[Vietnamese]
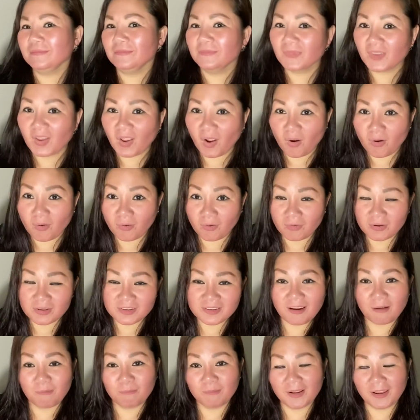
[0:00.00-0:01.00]
trời ơi
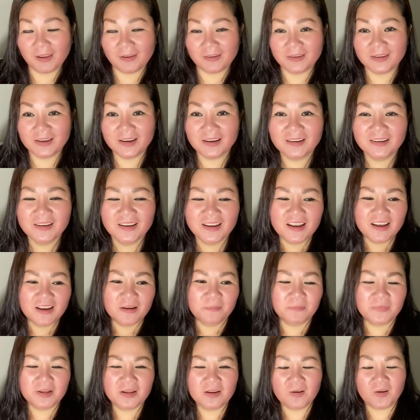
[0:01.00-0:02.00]
chồng thị á
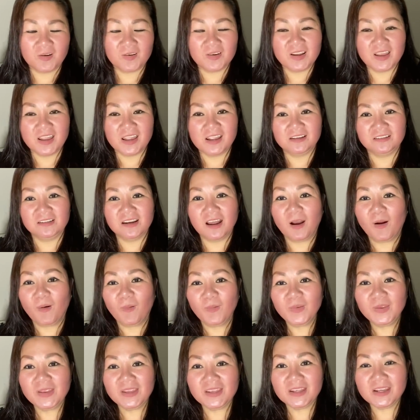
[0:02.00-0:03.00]
mới gọi điện
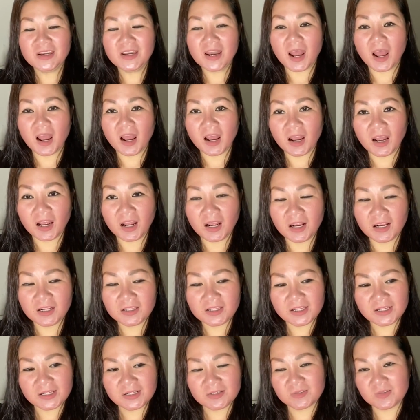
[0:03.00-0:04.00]
nói với nó
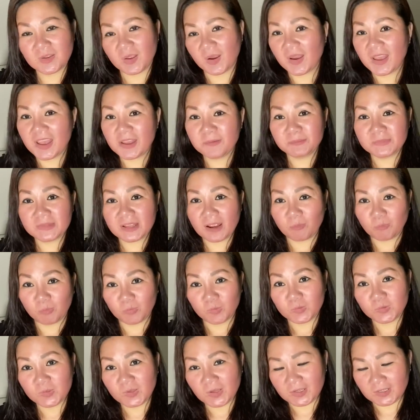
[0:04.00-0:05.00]
với con nhỏ em chồng
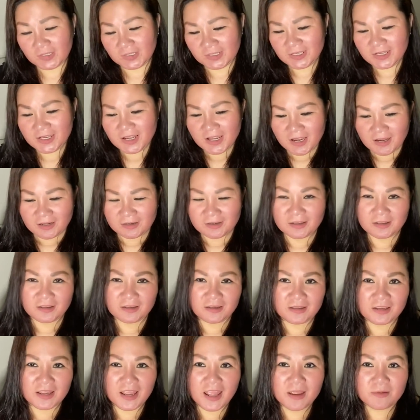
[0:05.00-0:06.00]
của thị
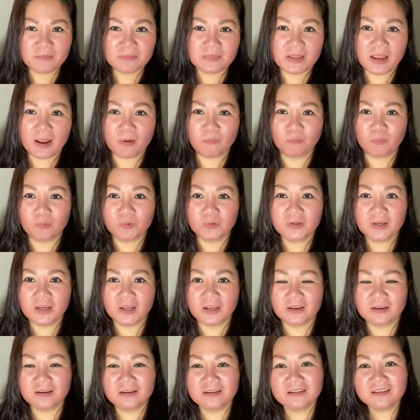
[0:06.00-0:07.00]
thì em chồng của
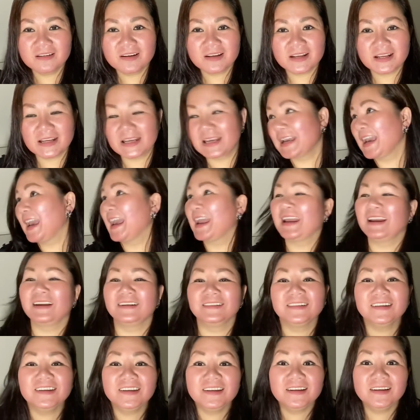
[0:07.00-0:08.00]
thị nó
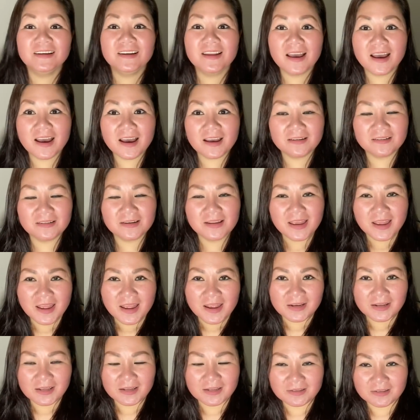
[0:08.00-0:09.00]
càng điên lên
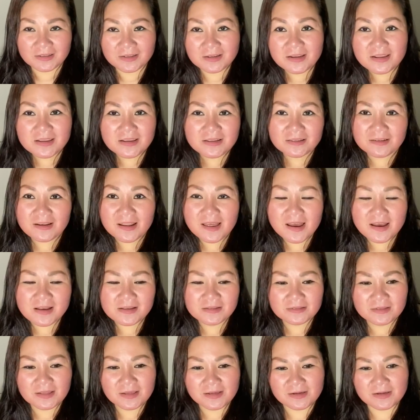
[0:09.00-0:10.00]
thì nó điên
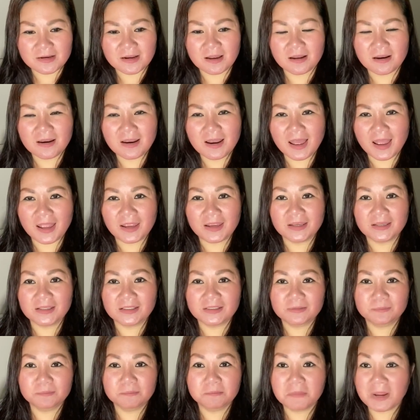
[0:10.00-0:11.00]
lên thì nó
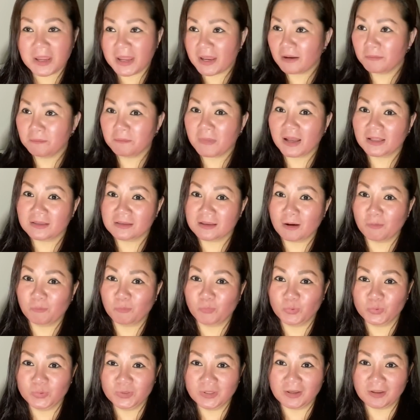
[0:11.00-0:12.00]
lại mét ba chồng
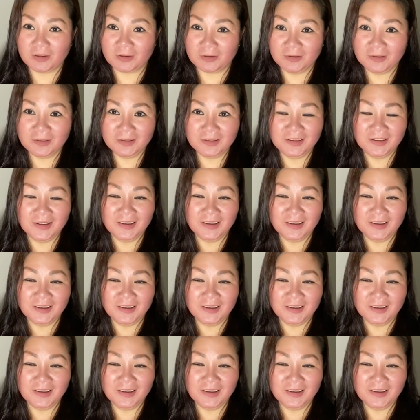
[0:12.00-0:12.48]
của thủy